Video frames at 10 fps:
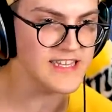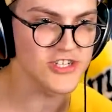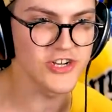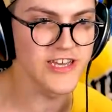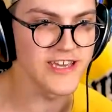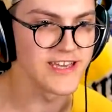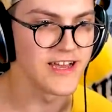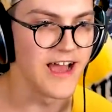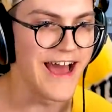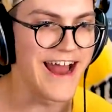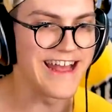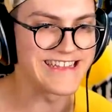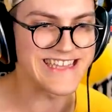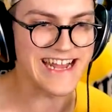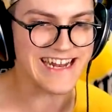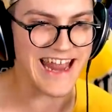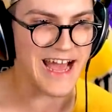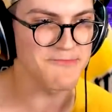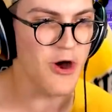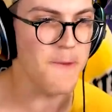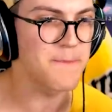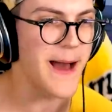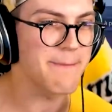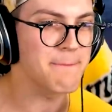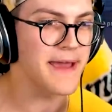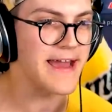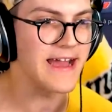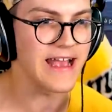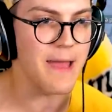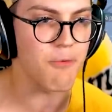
cette Julie elle était clairement pas prête. Et